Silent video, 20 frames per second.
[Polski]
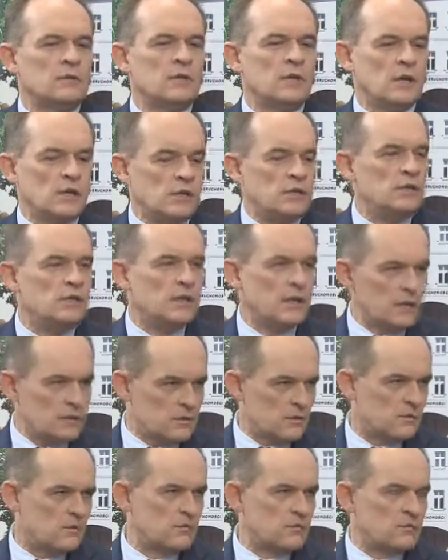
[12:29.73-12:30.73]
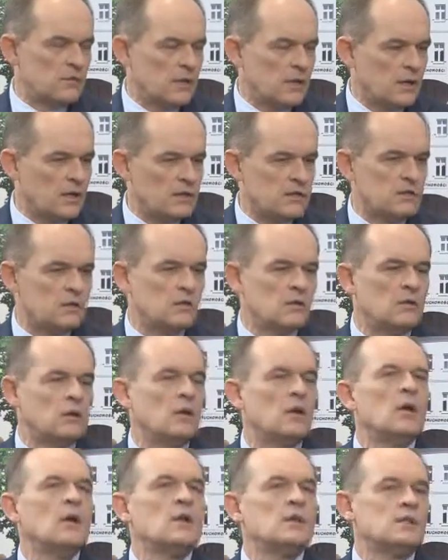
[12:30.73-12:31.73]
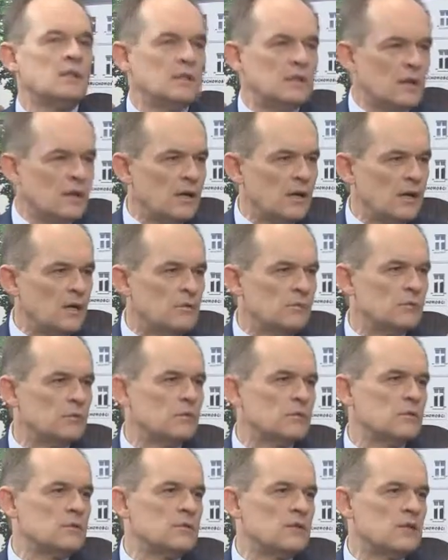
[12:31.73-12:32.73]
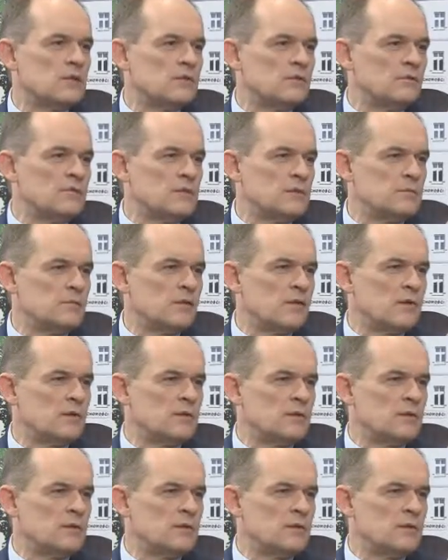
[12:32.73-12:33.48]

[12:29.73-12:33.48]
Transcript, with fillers: jeśli nie chcą jechać do centralnego punktu selektywnej